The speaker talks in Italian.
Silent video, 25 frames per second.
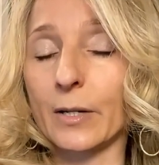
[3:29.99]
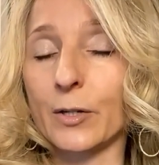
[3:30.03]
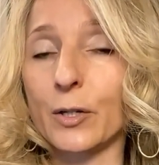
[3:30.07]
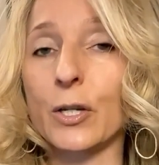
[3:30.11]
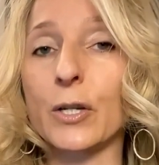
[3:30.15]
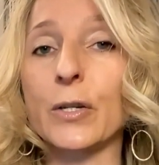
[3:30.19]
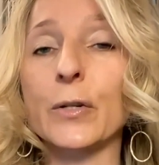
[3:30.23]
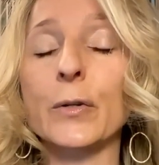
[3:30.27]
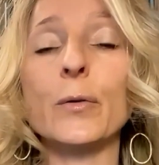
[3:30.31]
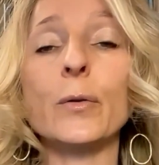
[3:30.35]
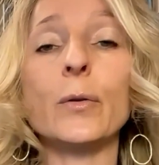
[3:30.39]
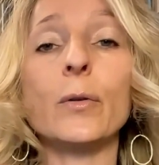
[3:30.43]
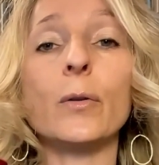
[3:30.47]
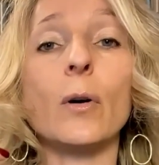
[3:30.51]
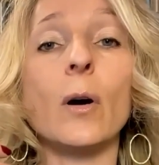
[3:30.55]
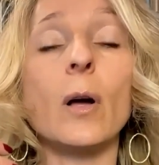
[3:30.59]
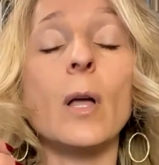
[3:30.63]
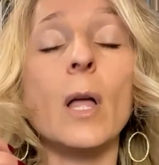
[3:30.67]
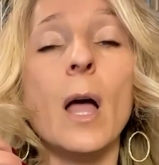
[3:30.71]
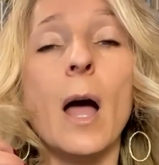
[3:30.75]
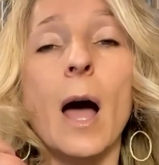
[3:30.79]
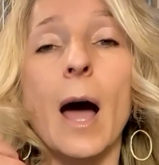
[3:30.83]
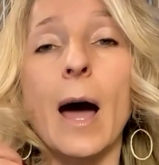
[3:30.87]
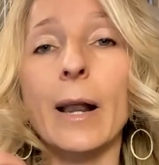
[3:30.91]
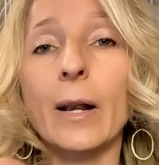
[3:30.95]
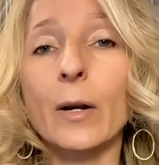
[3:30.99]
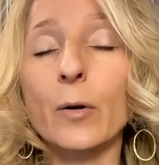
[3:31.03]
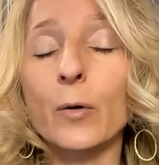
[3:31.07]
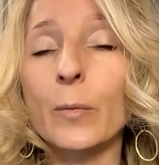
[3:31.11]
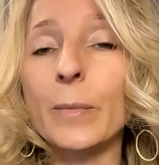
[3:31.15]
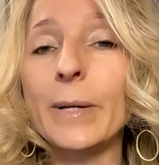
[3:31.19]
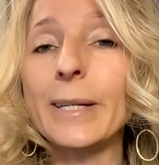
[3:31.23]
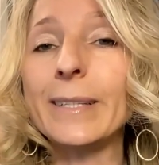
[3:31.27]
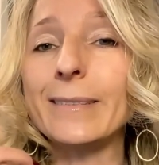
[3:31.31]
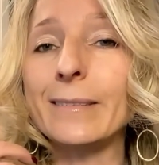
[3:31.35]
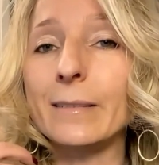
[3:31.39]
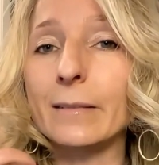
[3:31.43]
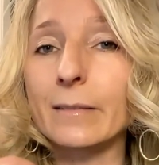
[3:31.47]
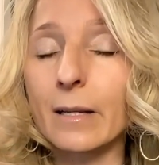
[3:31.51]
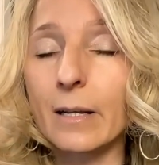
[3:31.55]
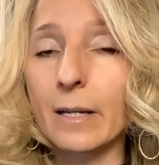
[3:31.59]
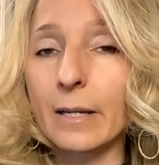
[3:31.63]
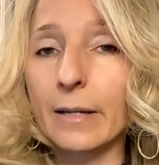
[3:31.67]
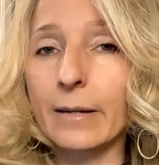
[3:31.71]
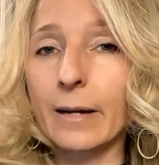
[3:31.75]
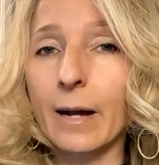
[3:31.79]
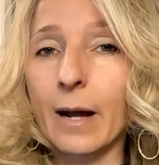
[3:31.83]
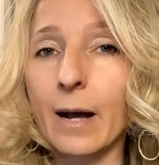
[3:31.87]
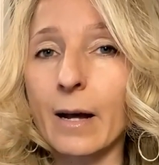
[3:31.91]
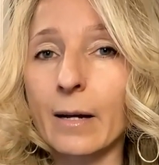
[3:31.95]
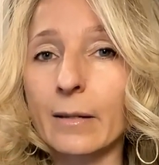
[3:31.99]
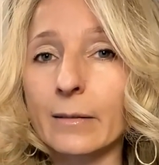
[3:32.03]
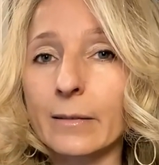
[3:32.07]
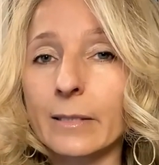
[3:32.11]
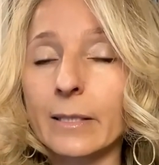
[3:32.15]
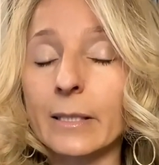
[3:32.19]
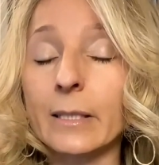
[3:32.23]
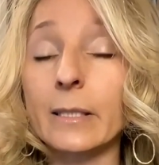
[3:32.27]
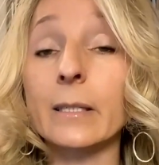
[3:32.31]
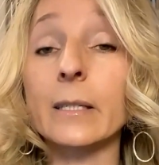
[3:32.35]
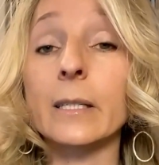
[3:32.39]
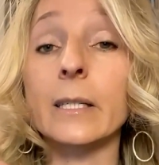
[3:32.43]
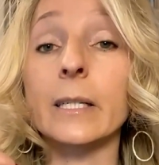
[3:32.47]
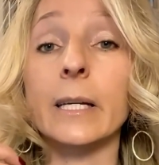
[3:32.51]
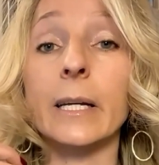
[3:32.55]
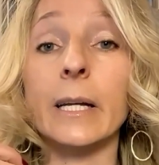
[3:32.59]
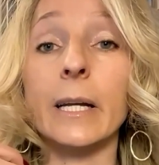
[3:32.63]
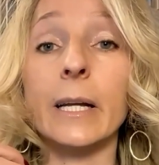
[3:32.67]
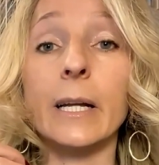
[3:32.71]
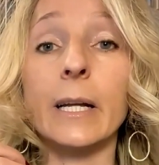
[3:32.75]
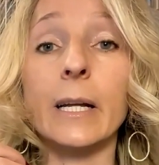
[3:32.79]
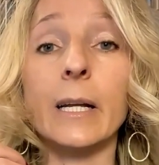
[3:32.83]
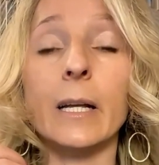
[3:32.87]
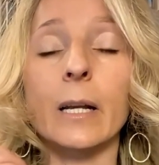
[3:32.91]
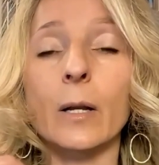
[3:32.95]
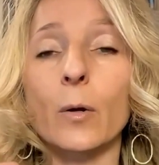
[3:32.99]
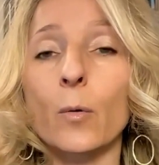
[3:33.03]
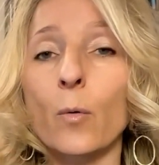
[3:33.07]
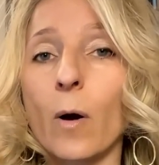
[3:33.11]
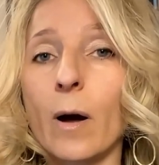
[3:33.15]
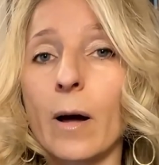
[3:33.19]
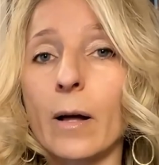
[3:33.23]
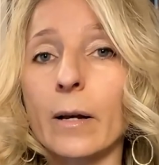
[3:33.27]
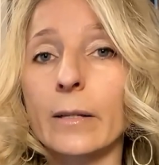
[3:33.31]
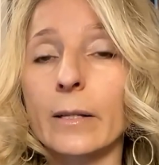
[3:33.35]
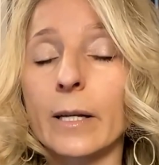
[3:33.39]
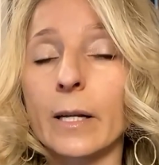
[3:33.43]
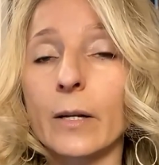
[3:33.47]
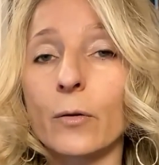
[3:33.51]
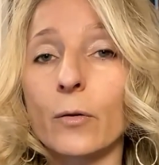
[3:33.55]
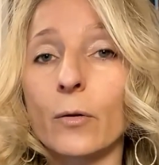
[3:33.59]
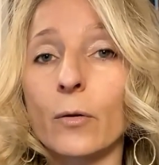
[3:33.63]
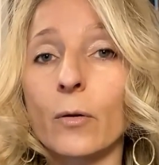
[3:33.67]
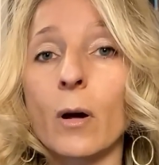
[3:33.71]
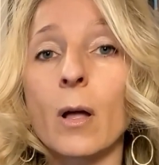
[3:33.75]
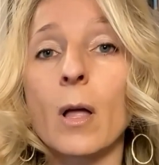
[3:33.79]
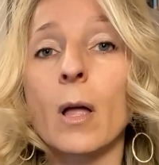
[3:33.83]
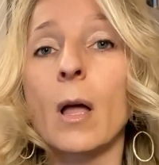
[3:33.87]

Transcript: Ci sono argomenti delicati che riguardano